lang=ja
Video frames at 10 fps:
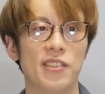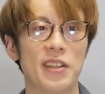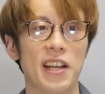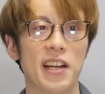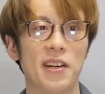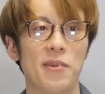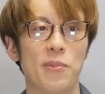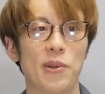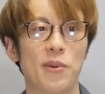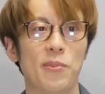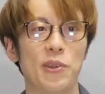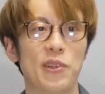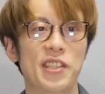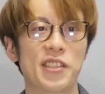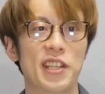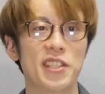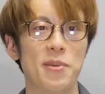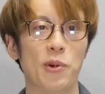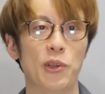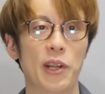ちょっと待って、も戻りすぎず
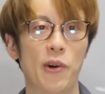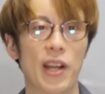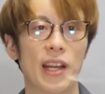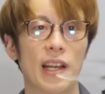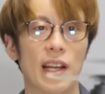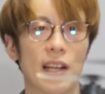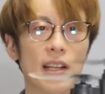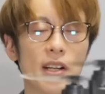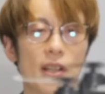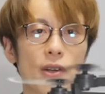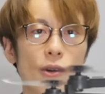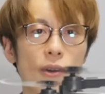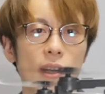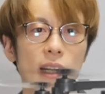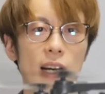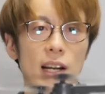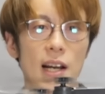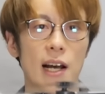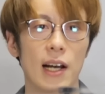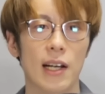に戻ってこい。こっか
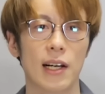ら